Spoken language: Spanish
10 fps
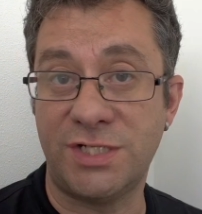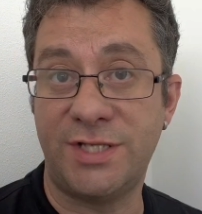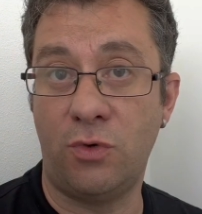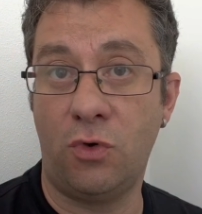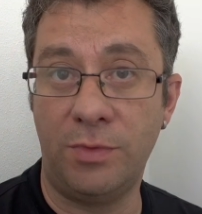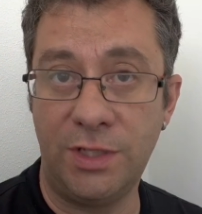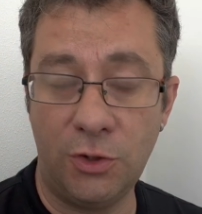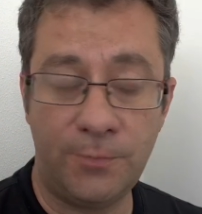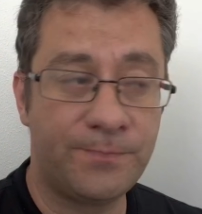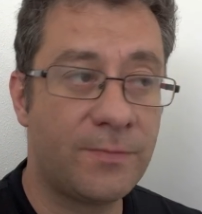a este nuevo
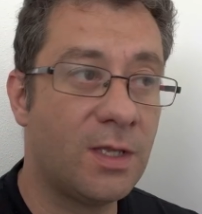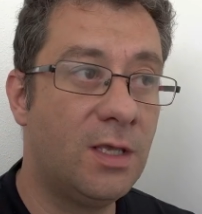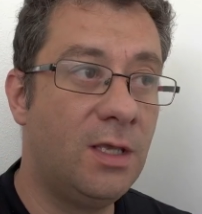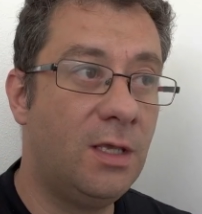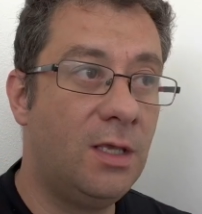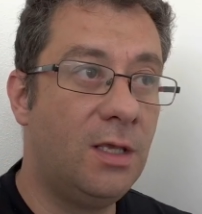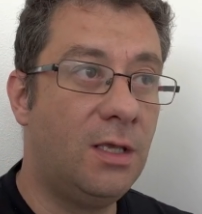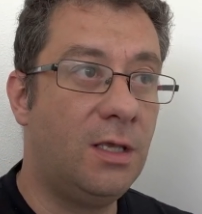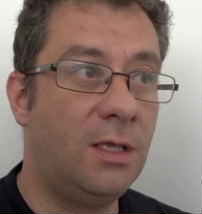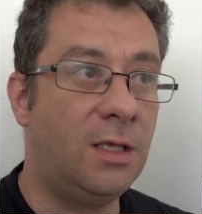vídeo
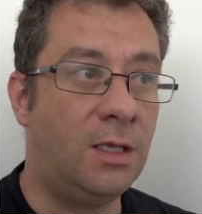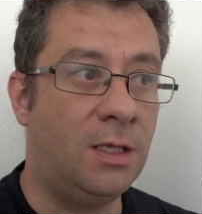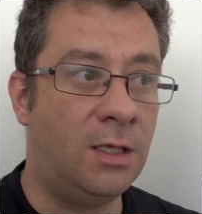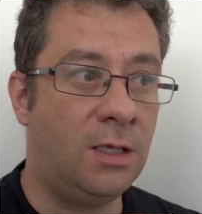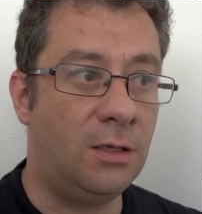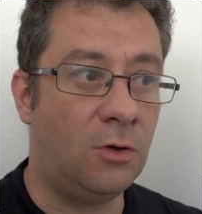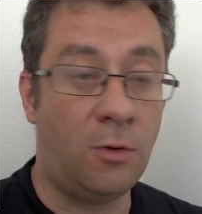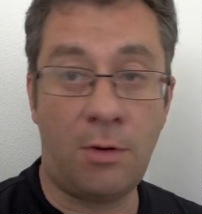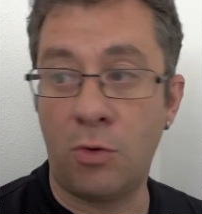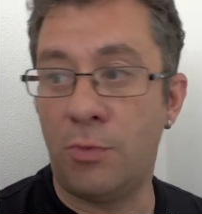y hoy
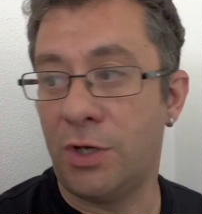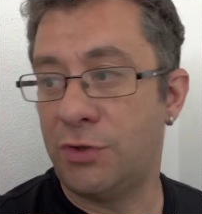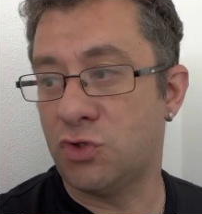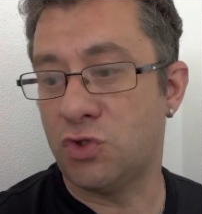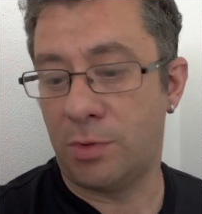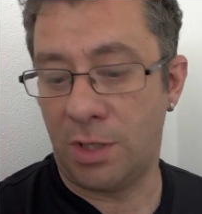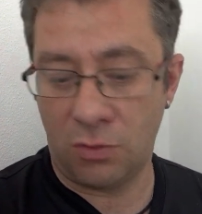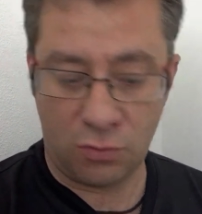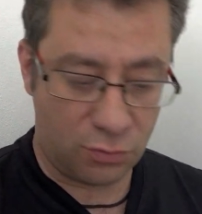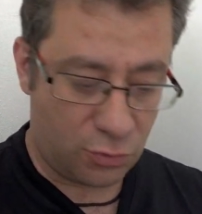voy a hablar un poquito sobre
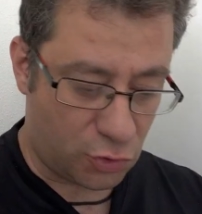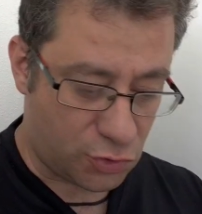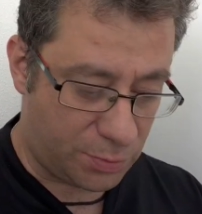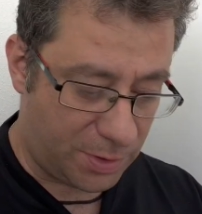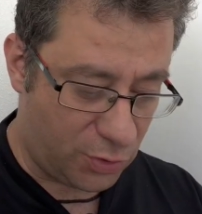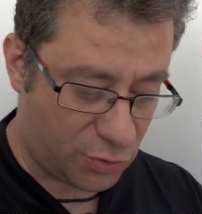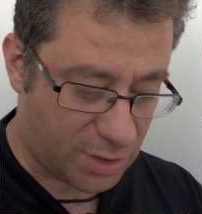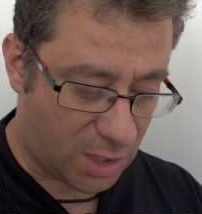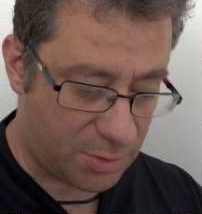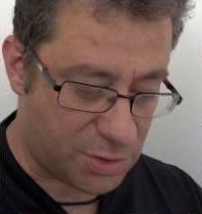unos vídeos
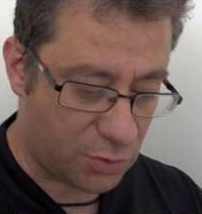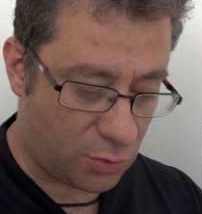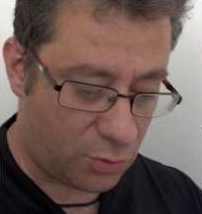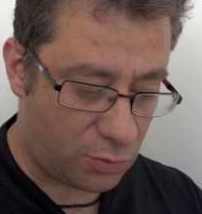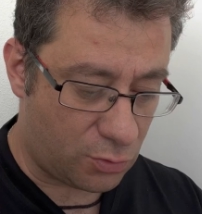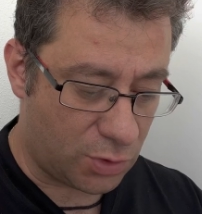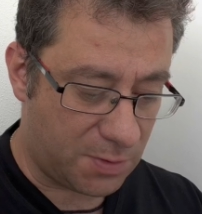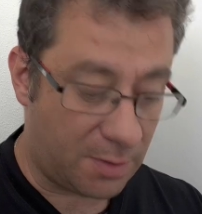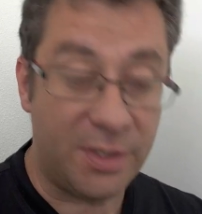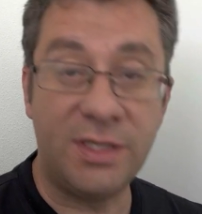que he visto
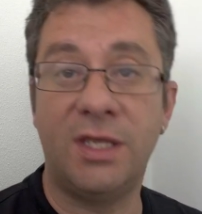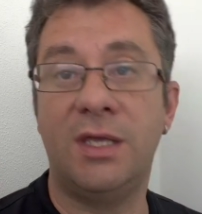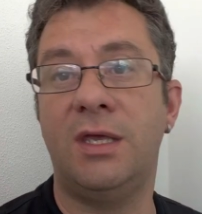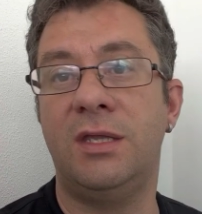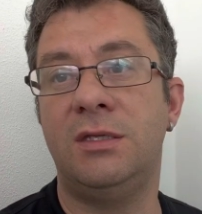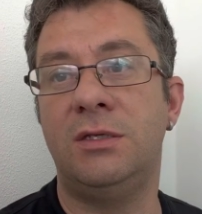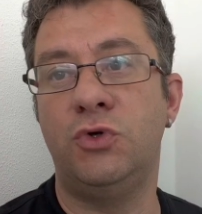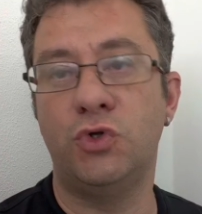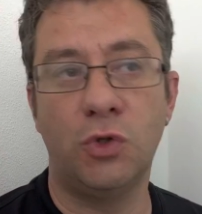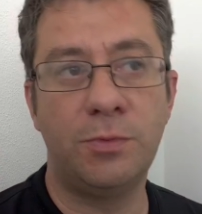últimamente en
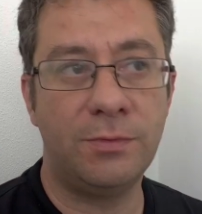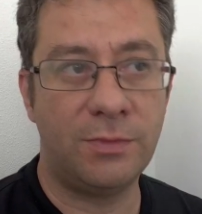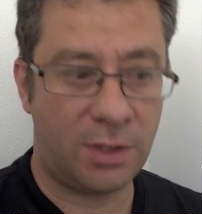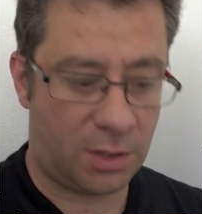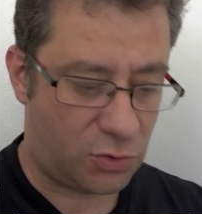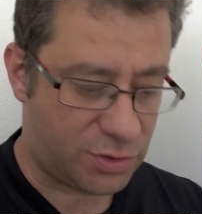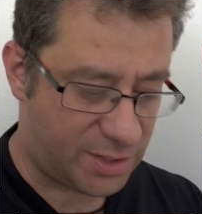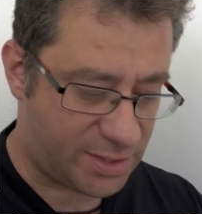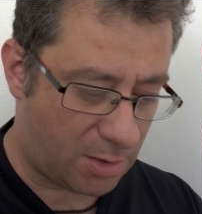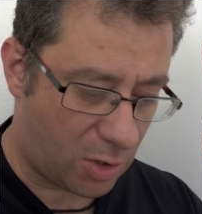YouTube en los que
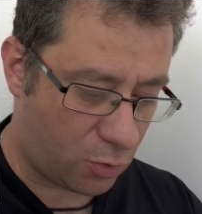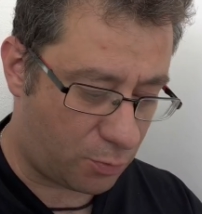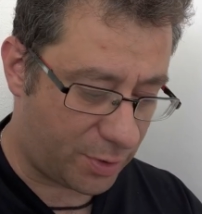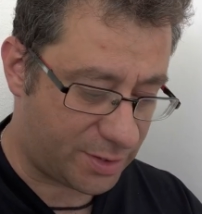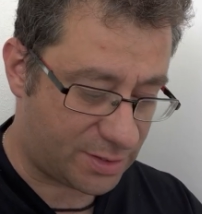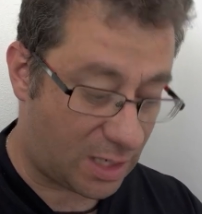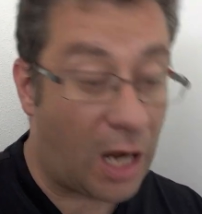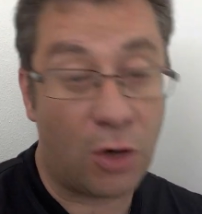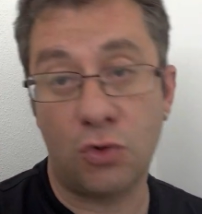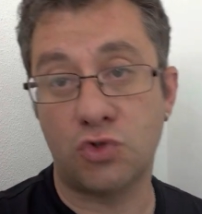se ha hablado pues
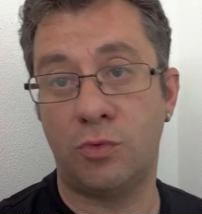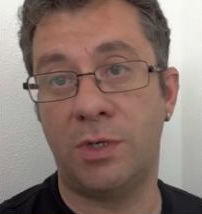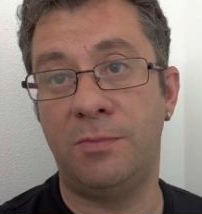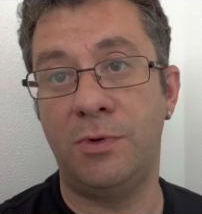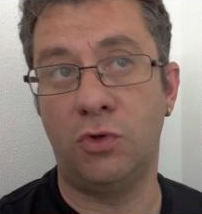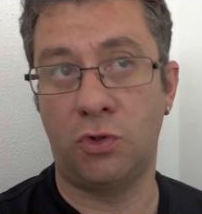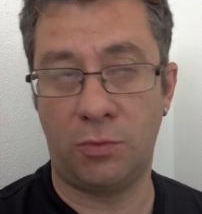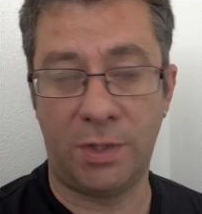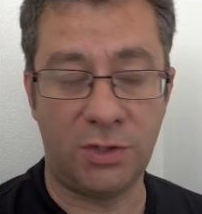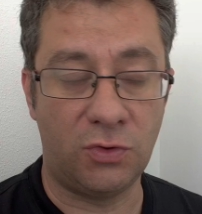algo sobre el piloto
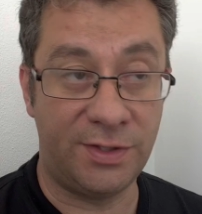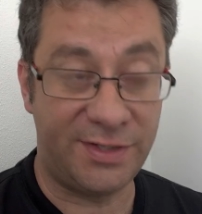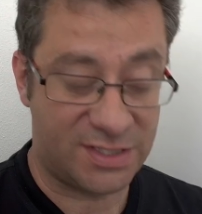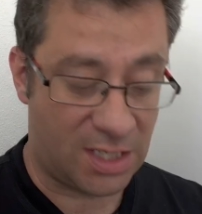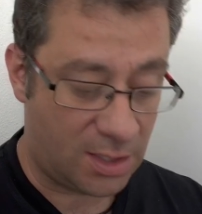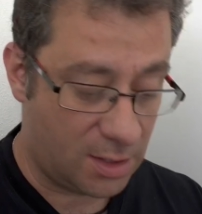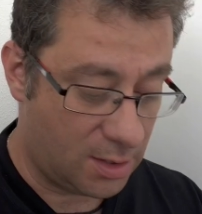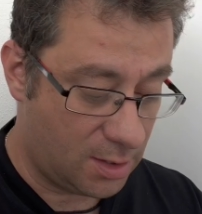automático de Tesla.